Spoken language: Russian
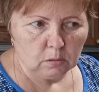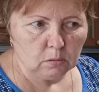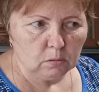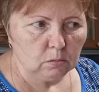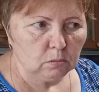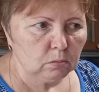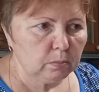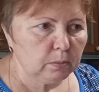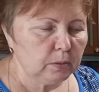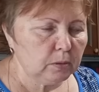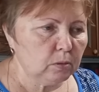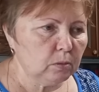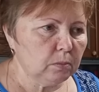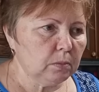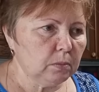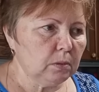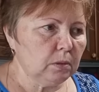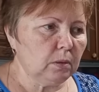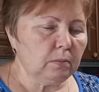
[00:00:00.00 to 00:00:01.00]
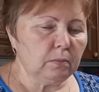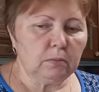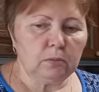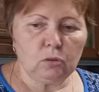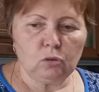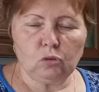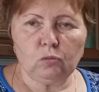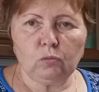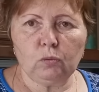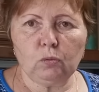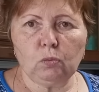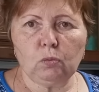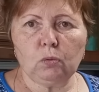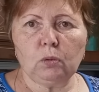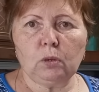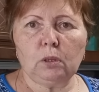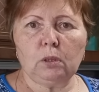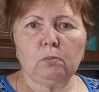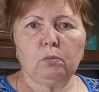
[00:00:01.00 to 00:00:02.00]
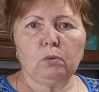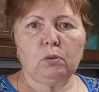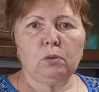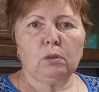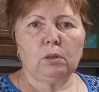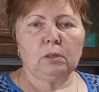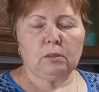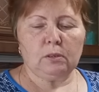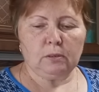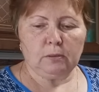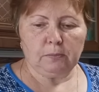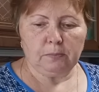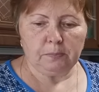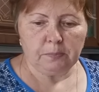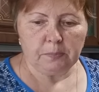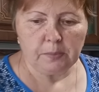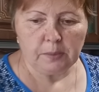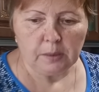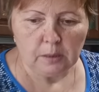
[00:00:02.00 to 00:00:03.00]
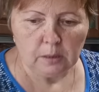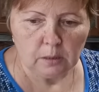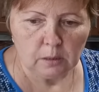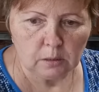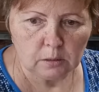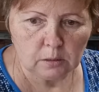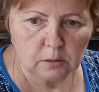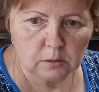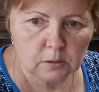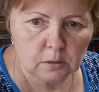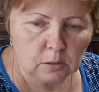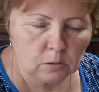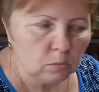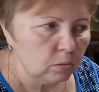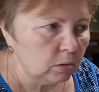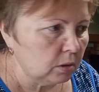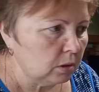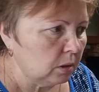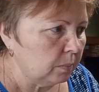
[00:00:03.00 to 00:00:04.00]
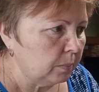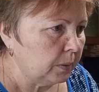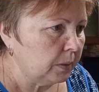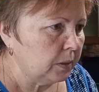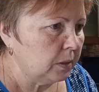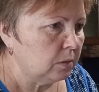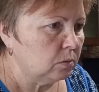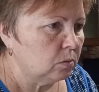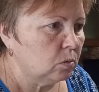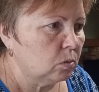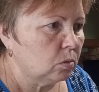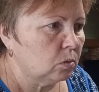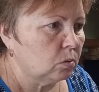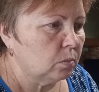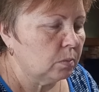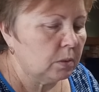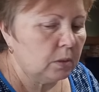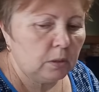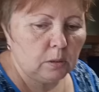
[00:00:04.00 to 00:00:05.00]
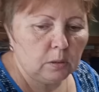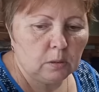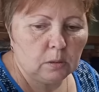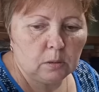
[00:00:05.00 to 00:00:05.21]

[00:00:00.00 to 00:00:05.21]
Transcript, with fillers: Ну, потом там еще внуку надо будет дать. Не знаю, Юля, когда поедет в город у меня.